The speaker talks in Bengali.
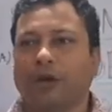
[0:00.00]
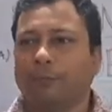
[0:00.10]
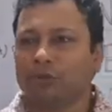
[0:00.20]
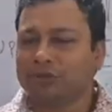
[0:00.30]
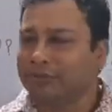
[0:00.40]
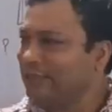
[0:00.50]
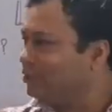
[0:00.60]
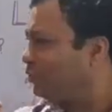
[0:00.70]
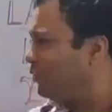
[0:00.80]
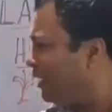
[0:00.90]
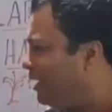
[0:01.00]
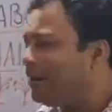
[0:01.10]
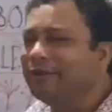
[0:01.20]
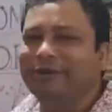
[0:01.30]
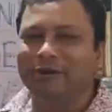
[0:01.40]
প্রত্যেকের জন্যেই
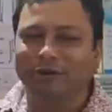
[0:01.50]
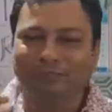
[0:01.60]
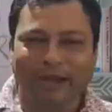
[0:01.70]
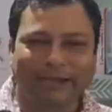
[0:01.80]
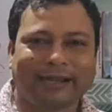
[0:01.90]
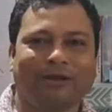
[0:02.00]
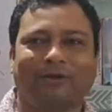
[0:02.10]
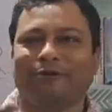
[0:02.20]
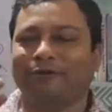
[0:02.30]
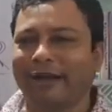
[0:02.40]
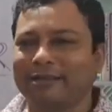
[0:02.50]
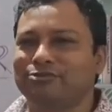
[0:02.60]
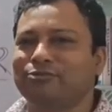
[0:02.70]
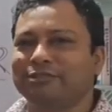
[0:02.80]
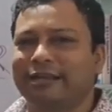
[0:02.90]
আমি এরকম একটা
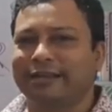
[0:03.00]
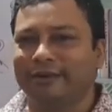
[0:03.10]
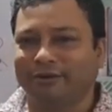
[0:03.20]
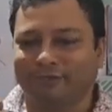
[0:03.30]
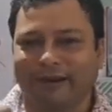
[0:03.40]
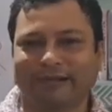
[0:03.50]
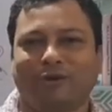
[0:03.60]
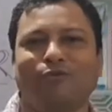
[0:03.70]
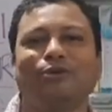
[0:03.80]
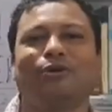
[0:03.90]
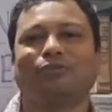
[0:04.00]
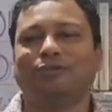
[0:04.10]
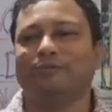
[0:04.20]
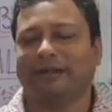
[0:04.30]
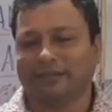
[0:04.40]
কনগ্র্যাচুলেশান এরকম একটা
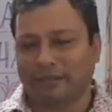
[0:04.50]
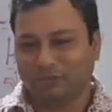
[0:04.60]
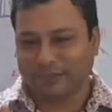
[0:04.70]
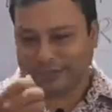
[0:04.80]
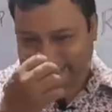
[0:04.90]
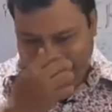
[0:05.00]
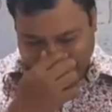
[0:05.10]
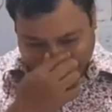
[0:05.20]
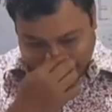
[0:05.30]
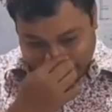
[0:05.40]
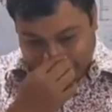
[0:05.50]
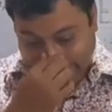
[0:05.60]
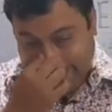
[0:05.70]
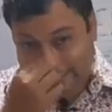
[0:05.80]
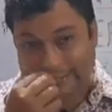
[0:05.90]
অভিনন্দন বার্তা তোমাদেরকে দিতে পারি
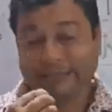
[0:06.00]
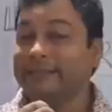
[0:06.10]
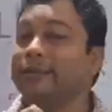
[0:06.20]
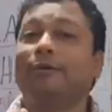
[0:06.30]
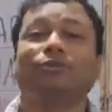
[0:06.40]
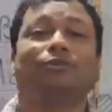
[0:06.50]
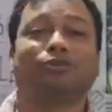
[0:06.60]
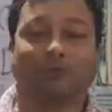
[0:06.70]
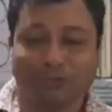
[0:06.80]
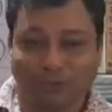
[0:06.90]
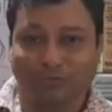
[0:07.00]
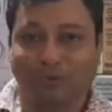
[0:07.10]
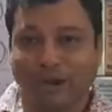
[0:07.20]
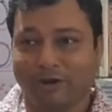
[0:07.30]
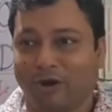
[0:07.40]
সেদিনটা আমার জন্য সবচেয়ে খুব
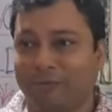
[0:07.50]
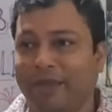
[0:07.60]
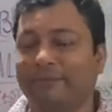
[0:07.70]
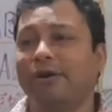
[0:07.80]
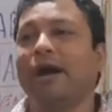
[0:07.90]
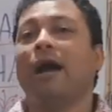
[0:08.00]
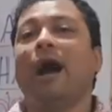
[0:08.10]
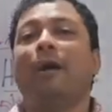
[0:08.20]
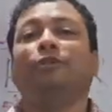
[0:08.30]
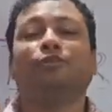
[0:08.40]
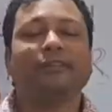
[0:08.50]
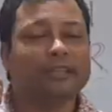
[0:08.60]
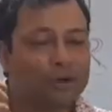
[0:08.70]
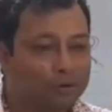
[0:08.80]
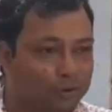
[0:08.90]
ভালো হবে এবং আমি
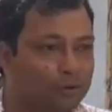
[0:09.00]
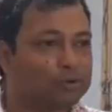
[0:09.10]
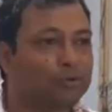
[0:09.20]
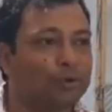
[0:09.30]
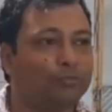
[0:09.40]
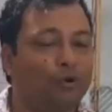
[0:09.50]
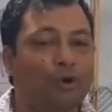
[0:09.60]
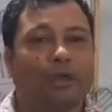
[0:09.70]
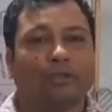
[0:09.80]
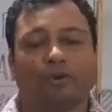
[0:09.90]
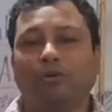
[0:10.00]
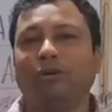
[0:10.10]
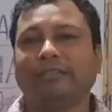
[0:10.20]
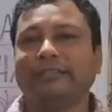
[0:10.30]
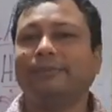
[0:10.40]
তোমাদেরকে অনুরোধ করব
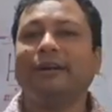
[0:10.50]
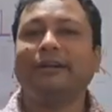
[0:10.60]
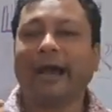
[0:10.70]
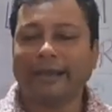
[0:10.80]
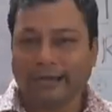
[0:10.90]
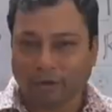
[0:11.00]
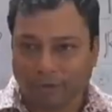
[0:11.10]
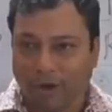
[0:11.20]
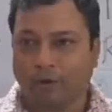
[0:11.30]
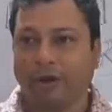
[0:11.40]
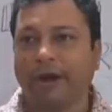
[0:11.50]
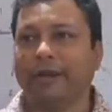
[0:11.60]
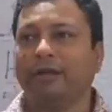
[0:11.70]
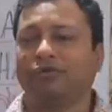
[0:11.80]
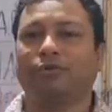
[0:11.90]
সকলের সাথে আমার ডাইরেক্ট কথা হয়
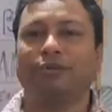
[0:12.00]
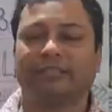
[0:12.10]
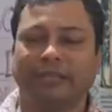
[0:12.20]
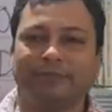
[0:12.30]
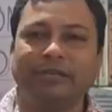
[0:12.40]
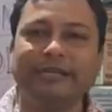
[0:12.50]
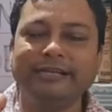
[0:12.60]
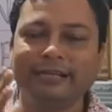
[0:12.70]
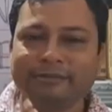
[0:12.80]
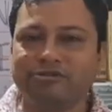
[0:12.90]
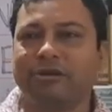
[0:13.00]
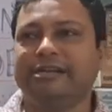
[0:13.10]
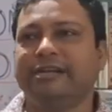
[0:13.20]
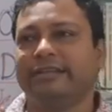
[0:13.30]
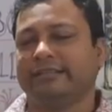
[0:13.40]
না সকলের সাথে আমাদের ইন্ডিভিজুয়াল
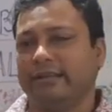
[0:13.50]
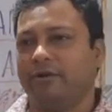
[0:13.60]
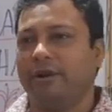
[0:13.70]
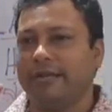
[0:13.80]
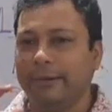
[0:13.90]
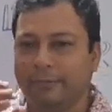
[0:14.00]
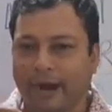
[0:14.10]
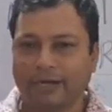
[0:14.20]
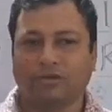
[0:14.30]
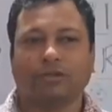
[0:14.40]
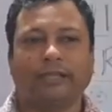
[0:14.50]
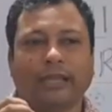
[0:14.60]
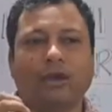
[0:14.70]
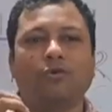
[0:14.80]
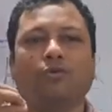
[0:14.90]
ইন্টারাকশান হয়নি বাট যদি
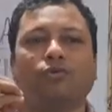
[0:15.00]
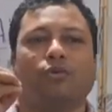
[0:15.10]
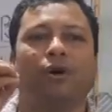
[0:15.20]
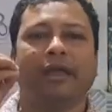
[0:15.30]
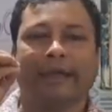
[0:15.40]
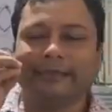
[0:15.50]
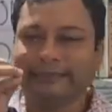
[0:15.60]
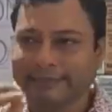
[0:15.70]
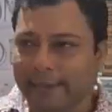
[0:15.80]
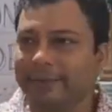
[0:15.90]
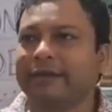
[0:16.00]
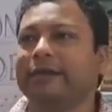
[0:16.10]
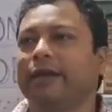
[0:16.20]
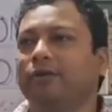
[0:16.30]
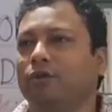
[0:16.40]
কেউ কোনো এক্সাম
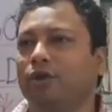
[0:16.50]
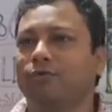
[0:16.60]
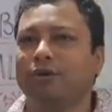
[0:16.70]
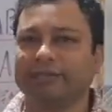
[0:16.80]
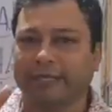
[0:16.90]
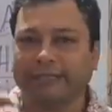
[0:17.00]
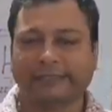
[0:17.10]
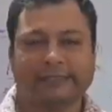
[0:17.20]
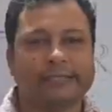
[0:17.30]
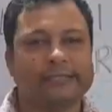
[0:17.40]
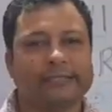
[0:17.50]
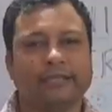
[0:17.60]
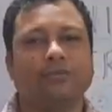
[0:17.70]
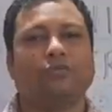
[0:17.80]
ক্লিয়ার করো এবং তাতে সিএসডিজির